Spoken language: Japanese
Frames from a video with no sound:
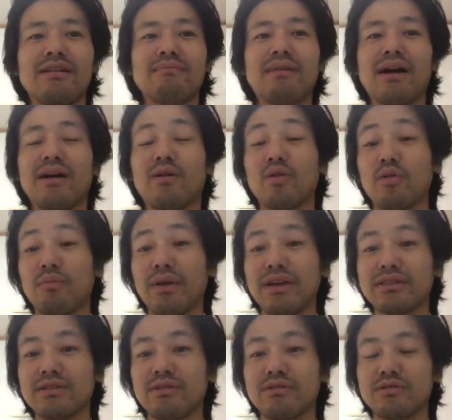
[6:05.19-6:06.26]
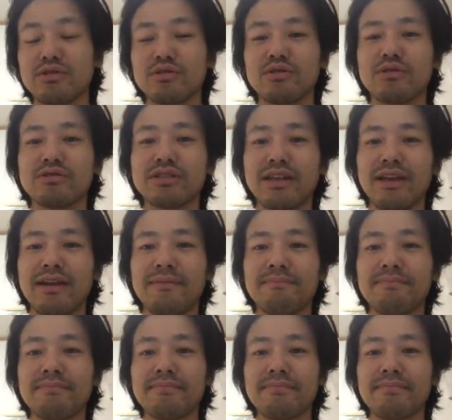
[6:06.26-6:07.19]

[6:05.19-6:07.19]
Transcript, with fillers: まあ、このページを熟読してね、